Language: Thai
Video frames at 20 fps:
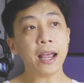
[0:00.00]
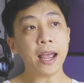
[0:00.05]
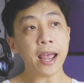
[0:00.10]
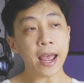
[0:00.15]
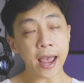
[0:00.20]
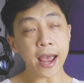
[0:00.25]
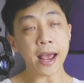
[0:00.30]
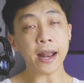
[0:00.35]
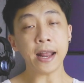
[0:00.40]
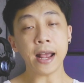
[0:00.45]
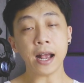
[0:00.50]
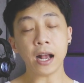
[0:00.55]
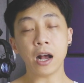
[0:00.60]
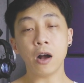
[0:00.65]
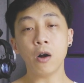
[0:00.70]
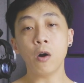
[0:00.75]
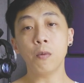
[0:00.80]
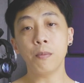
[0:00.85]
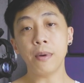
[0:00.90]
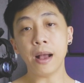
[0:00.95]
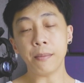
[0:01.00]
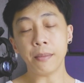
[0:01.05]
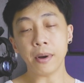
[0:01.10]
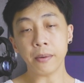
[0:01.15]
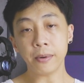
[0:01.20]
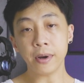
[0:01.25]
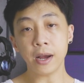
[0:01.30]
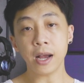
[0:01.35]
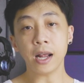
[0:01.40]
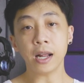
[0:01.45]
แอร์เนี่ยเขาออกแบบมา
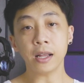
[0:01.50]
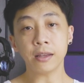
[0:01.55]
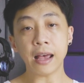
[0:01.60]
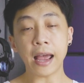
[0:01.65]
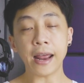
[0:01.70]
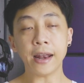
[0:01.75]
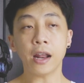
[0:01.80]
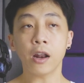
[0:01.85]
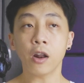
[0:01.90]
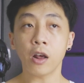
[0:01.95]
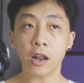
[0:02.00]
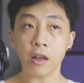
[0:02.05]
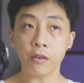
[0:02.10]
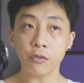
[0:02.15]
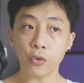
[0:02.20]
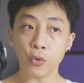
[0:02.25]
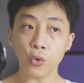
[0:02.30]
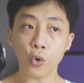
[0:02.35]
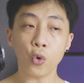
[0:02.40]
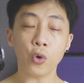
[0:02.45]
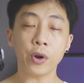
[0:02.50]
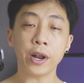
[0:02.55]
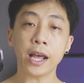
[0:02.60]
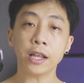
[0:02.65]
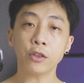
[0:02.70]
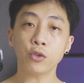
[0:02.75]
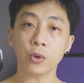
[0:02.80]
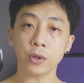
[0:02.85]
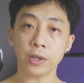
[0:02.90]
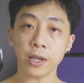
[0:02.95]
เพื่อสายไนลอนและฟูโรนะ
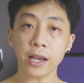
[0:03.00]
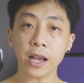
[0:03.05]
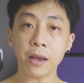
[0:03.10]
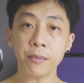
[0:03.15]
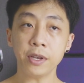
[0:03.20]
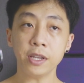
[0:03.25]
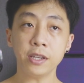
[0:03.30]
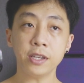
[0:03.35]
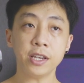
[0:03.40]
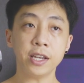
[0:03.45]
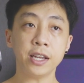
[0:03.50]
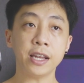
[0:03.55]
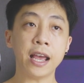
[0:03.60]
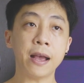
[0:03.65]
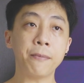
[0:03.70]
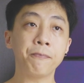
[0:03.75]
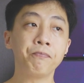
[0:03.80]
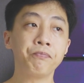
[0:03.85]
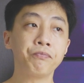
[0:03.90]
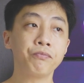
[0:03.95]
ตัวเกกาบิจินเนี่ย